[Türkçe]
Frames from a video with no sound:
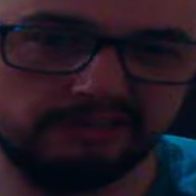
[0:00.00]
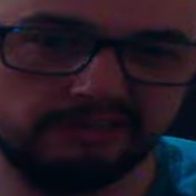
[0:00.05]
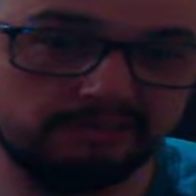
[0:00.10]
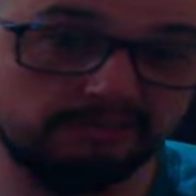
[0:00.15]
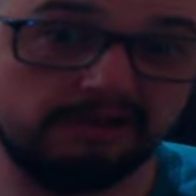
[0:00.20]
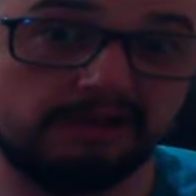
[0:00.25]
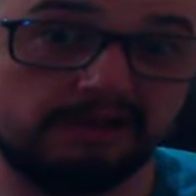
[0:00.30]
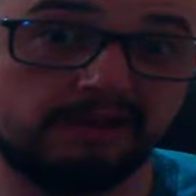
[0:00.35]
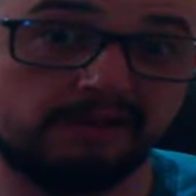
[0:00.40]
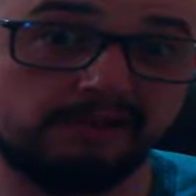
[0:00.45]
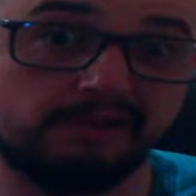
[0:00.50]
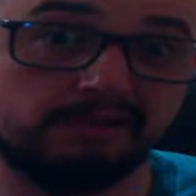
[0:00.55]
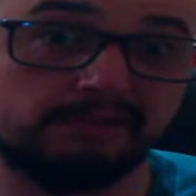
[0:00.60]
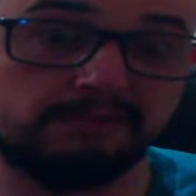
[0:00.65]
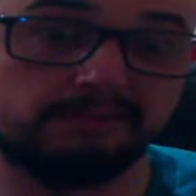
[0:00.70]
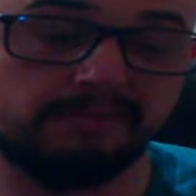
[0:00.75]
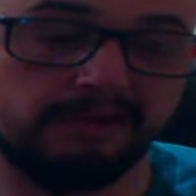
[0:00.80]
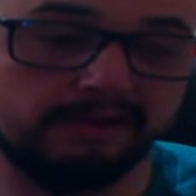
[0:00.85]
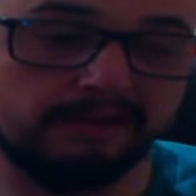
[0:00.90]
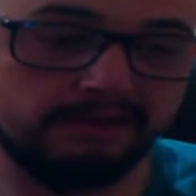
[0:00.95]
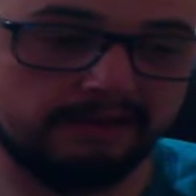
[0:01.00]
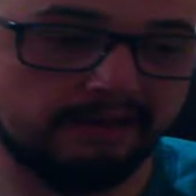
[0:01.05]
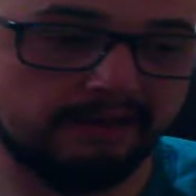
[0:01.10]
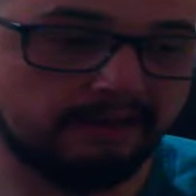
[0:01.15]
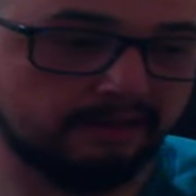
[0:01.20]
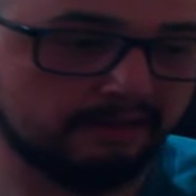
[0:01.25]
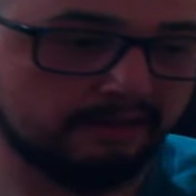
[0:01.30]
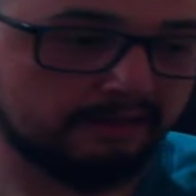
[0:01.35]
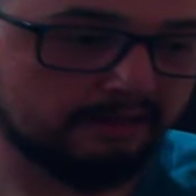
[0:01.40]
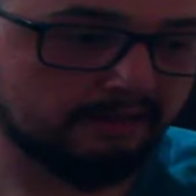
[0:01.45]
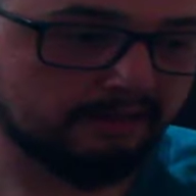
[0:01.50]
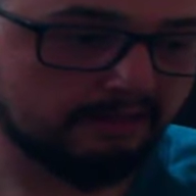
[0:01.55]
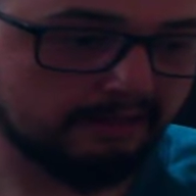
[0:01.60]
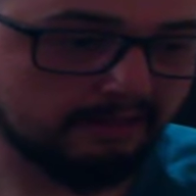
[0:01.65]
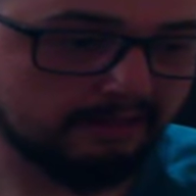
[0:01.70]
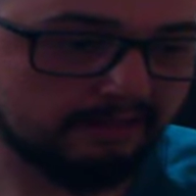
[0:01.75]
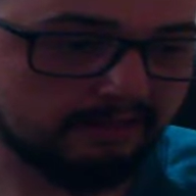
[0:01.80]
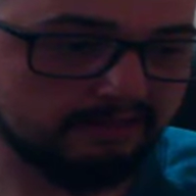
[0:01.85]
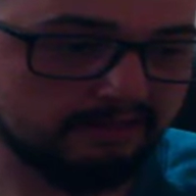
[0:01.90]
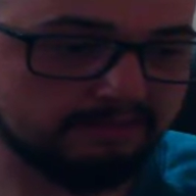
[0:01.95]
yani an itibariyle.
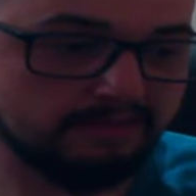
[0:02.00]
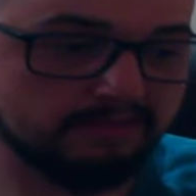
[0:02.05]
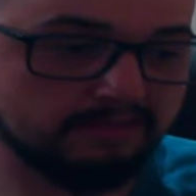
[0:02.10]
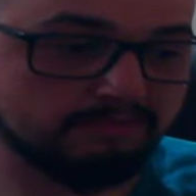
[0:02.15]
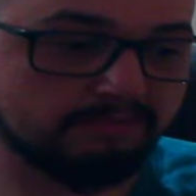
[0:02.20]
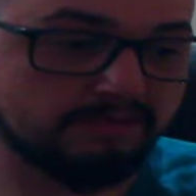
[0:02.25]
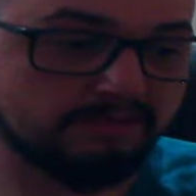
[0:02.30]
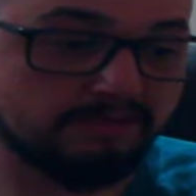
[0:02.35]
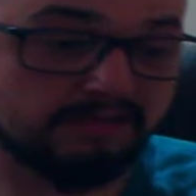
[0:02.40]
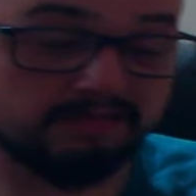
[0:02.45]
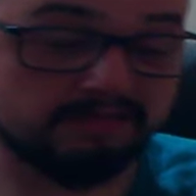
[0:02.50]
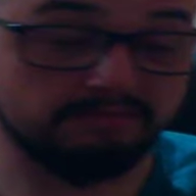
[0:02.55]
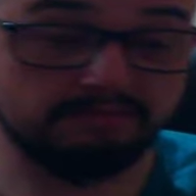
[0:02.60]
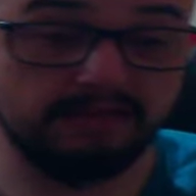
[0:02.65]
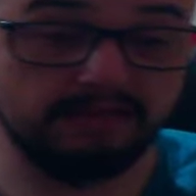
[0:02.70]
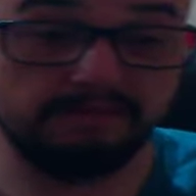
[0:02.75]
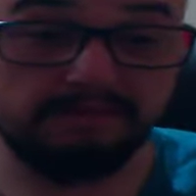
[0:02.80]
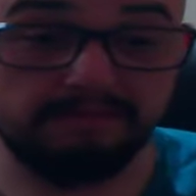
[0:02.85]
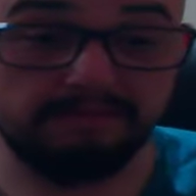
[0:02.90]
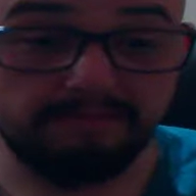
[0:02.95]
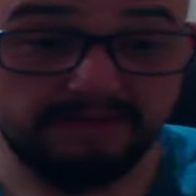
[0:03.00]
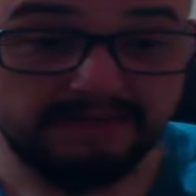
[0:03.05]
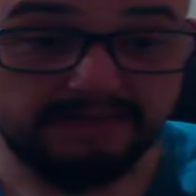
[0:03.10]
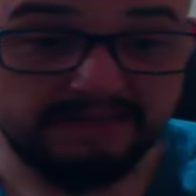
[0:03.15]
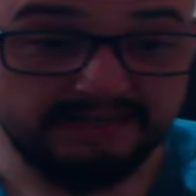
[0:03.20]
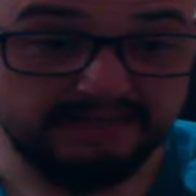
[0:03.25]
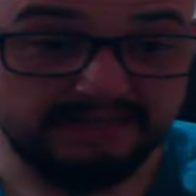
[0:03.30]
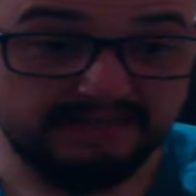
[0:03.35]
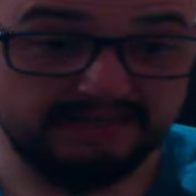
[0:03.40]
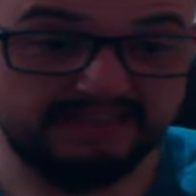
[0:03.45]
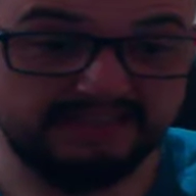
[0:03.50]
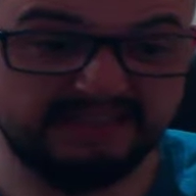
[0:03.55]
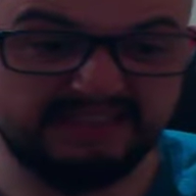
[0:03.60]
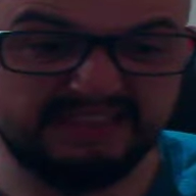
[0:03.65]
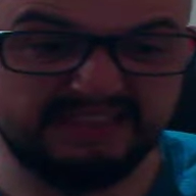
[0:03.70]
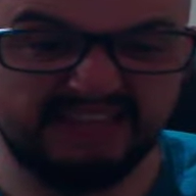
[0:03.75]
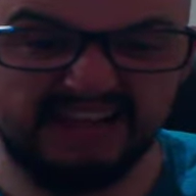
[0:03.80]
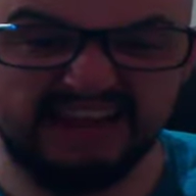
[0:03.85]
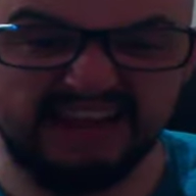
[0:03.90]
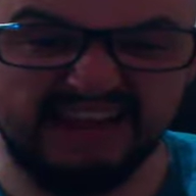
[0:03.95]
Asas masas demem.
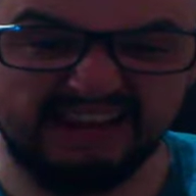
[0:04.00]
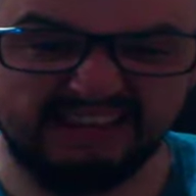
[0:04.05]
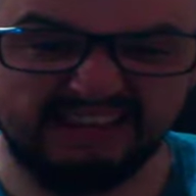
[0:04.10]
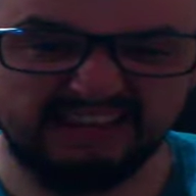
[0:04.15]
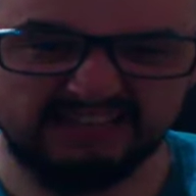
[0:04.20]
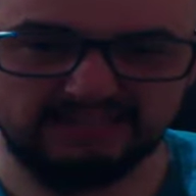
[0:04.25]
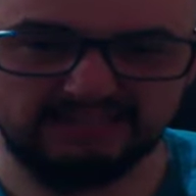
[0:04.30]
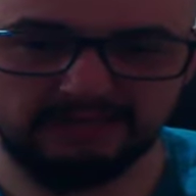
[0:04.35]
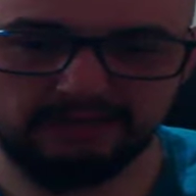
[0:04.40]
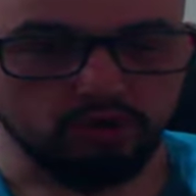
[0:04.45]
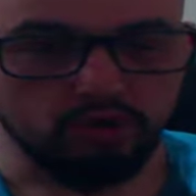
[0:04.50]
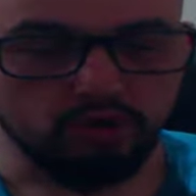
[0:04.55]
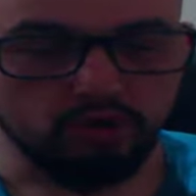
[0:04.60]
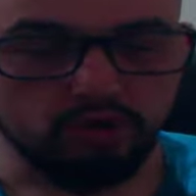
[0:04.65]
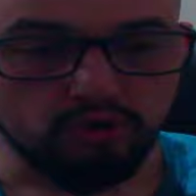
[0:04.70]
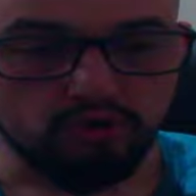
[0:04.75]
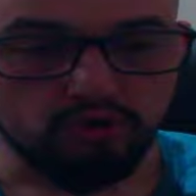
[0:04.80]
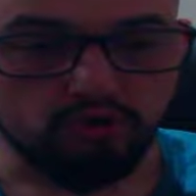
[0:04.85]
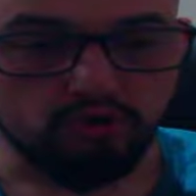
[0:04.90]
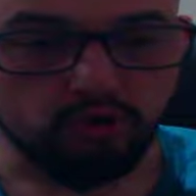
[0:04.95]
Deler geçerim. Çok